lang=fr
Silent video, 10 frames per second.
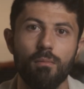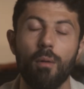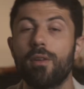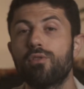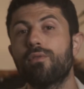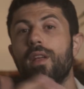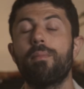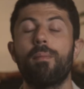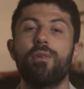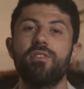Bon, bien sûr, vous n'allez
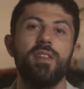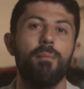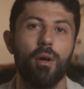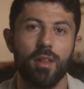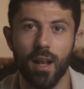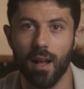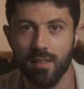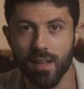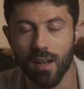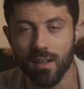pas poster n'importe quel
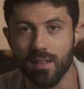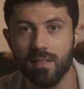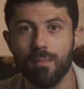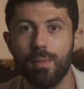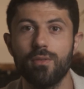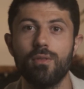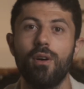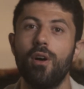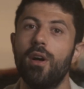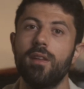article, hein. l'idée c'est pas de
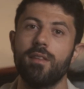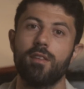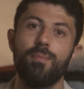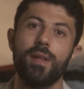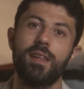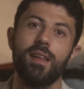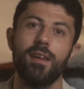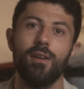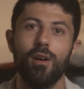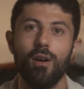
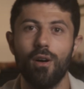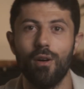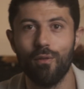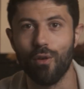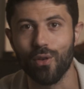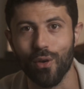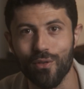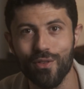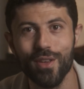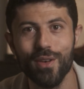d'expliquer euh, votre
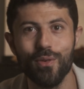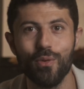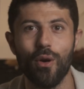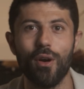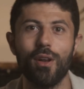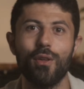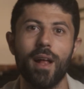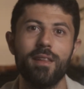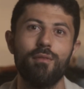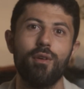vie ou euh, le
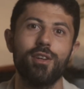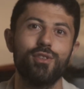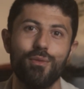dernier voyage